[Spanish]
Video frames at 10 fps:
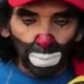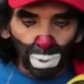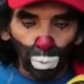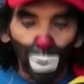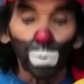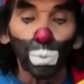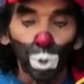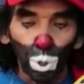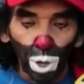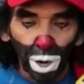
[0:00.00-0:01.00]
pero ¿cuándo
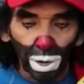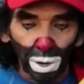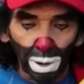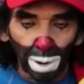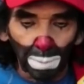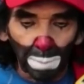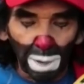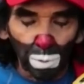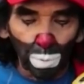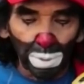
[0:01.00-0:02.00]
murió la, mamá de Luis